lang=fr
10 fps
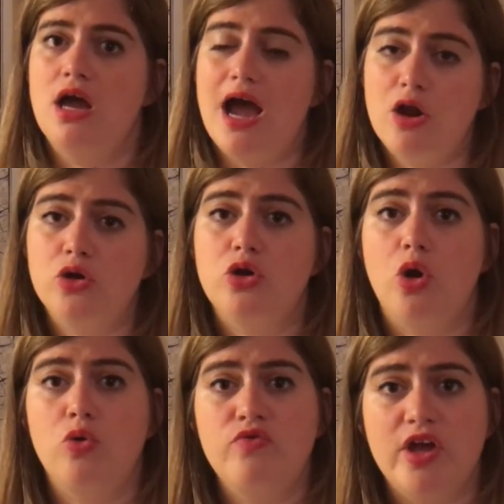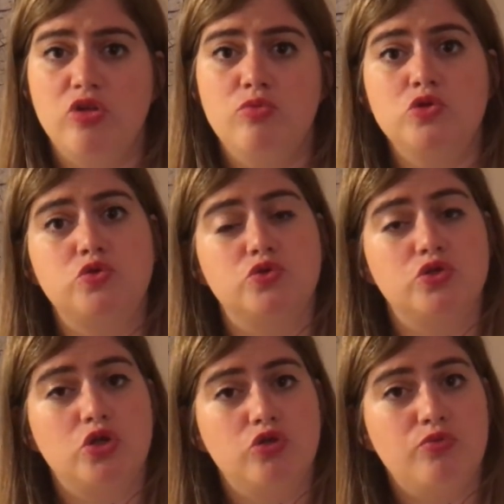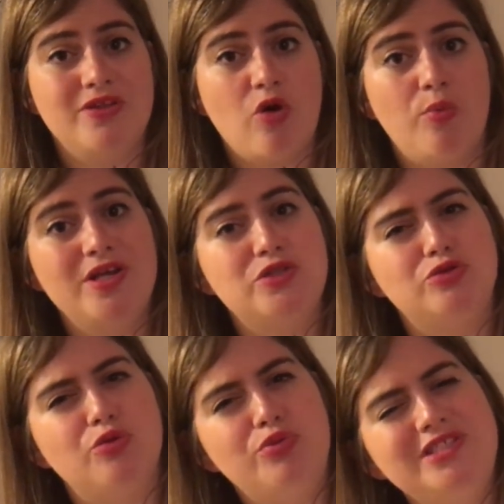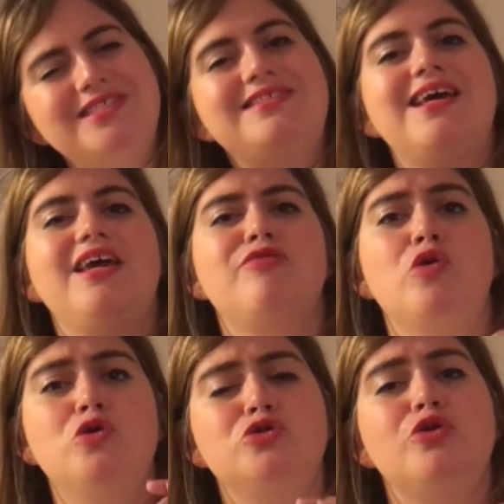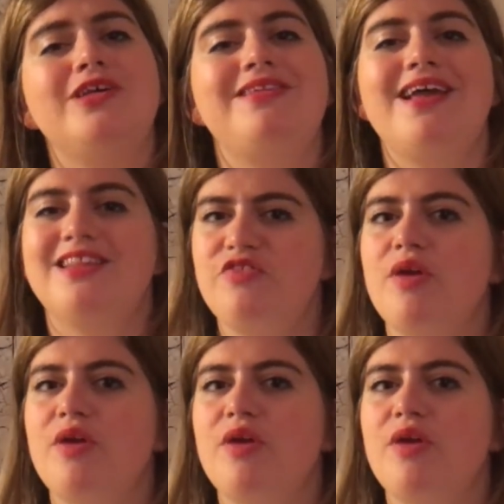alors que leurs gouvernements sont en train de mettre en place une petite dérive autoritaire des